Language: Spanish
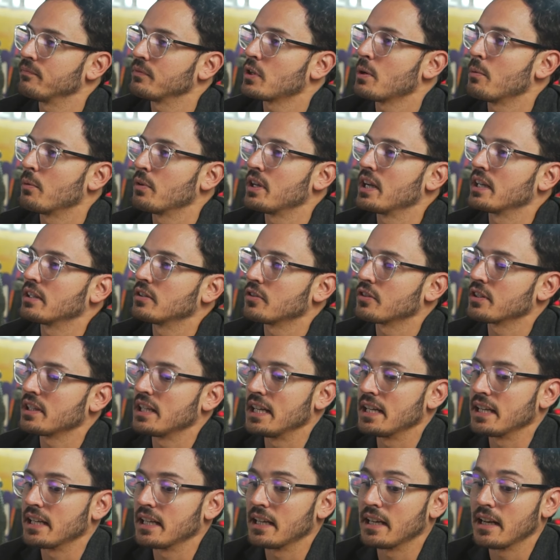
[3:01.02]
como director de
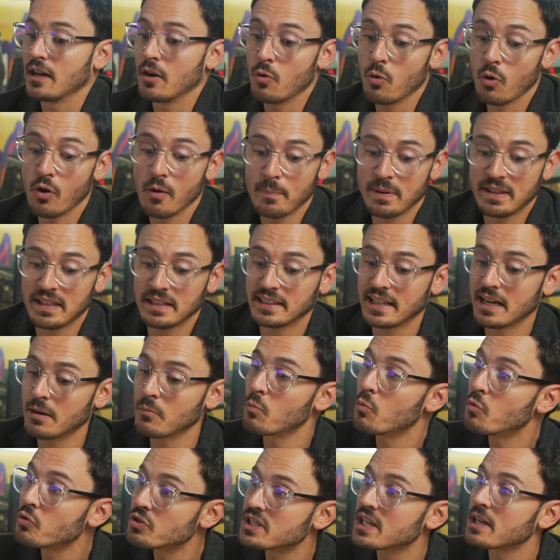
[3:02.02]
LinkedIn. Luego empecé a tener
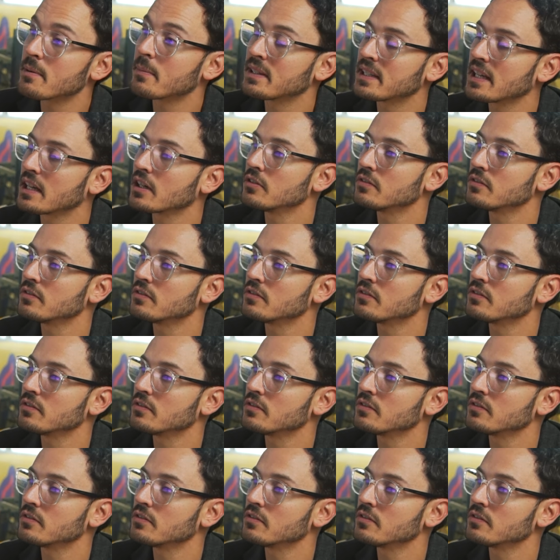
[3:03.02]
mucha demanda de